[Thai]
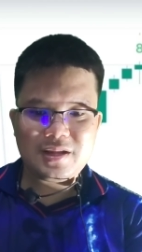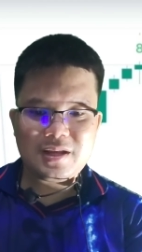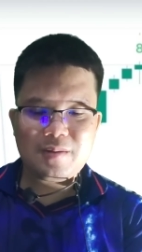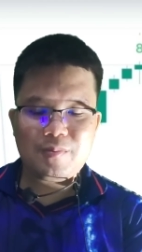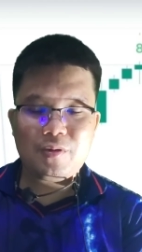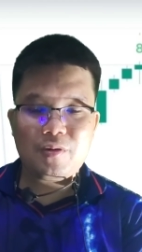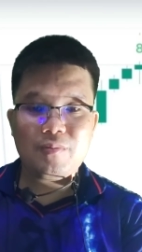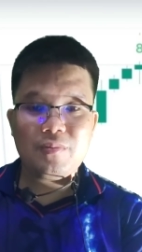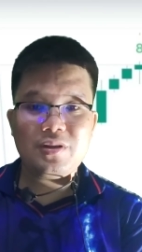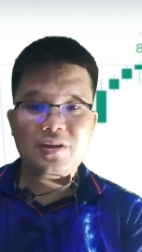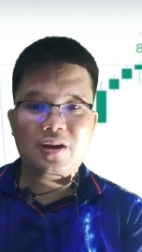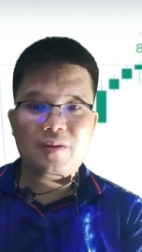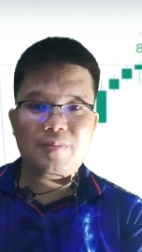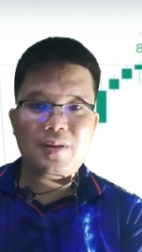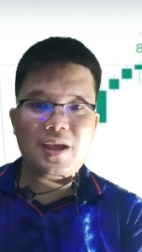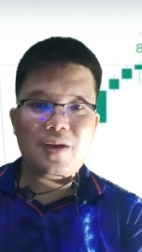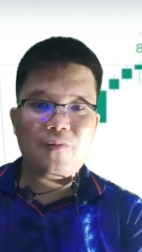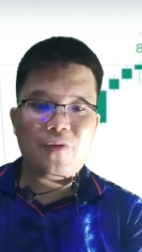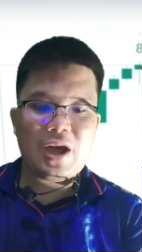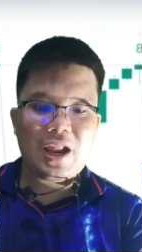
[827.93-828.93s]
นะผมชอ
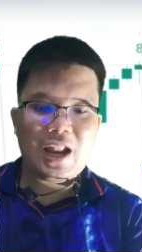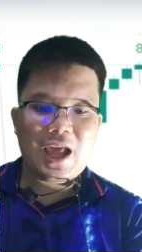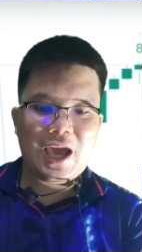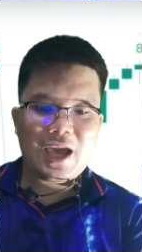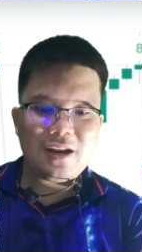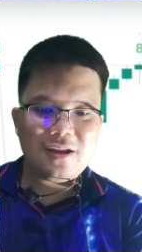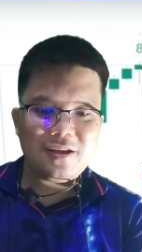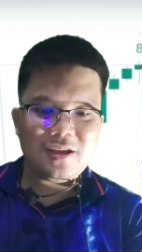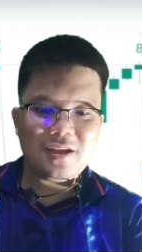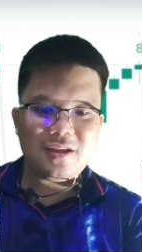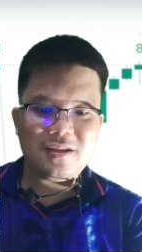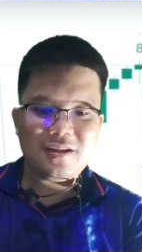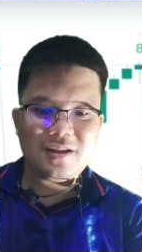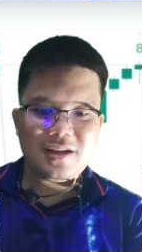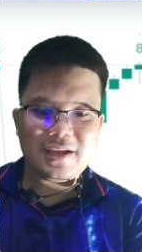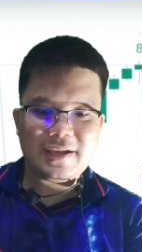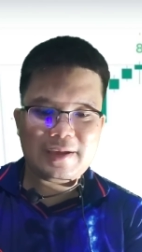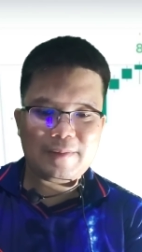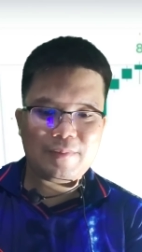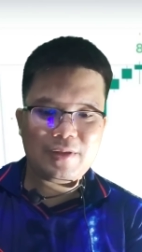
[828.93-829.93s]
บเรียกวาร่าเลย
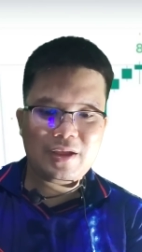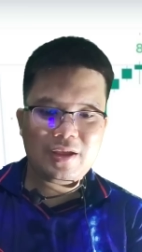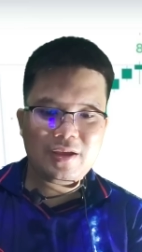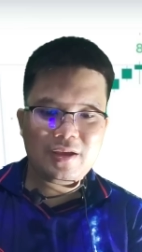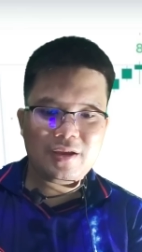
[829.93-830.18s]
นะครับ